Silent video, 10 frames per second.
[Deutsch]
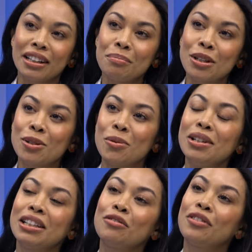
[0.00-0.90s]
eine
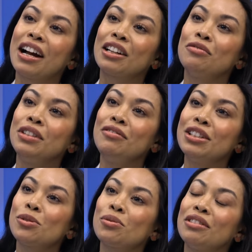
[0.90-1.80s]
persönliche Frage. Wie
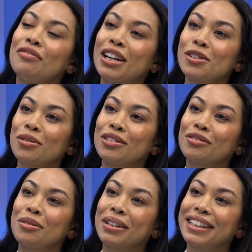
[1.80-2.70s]
wirst du den
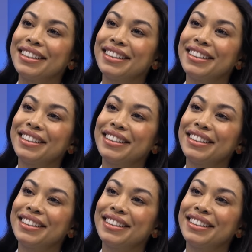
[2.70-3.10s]
Wahlsonntag verbringen?